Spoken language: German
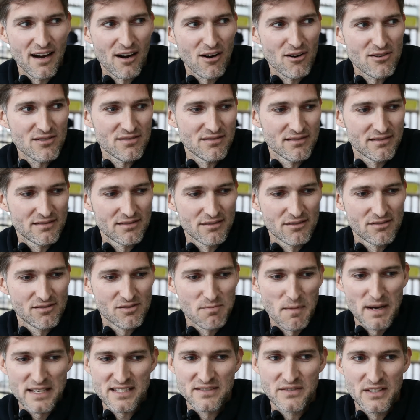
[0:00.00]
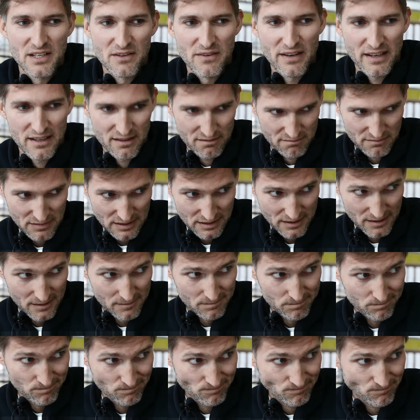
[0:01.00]
aus und, und schmeiße die wieder weg.
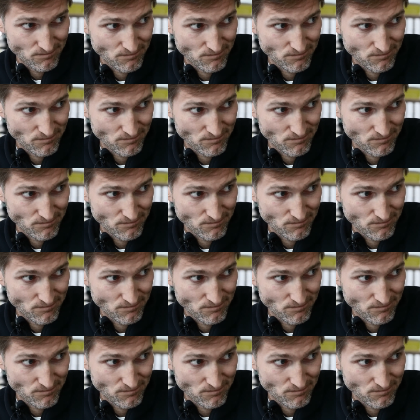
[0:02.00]
Ähm,